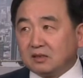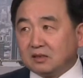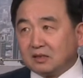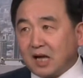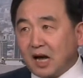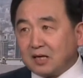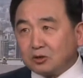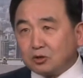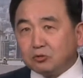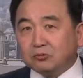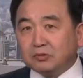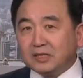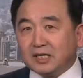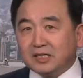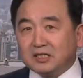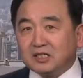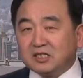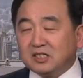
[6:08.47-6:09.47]
它出
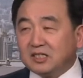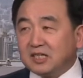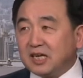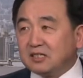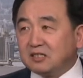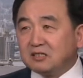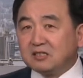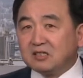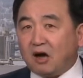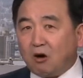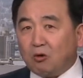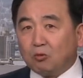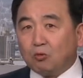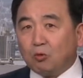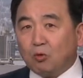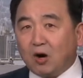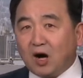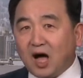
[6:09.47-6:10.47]
现的时间早
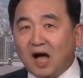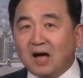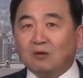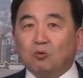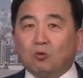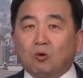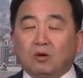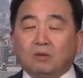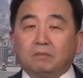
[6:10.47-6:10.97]
过韩国。